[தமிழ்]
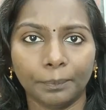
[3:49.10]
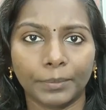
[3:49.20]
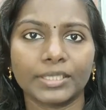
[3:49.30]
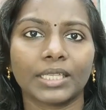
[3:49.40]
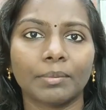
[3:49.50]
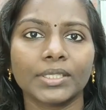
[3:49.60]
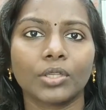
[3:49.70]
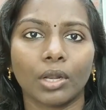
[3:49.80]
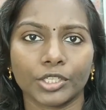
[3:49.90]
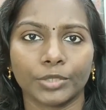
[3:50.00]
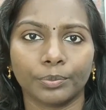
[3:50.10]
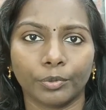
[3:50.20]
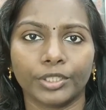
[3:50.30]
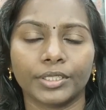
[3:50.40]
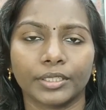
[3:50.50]
இப்போ சம்மர் ஸ்காலர்ஷிப்
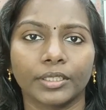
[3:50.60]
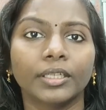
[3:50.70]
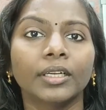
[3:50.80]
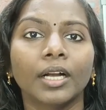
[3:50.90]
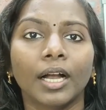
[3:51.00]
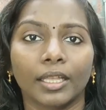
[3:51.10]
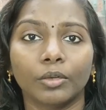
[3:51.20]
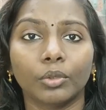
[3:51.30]
போயிட்டுருக்கு அதில்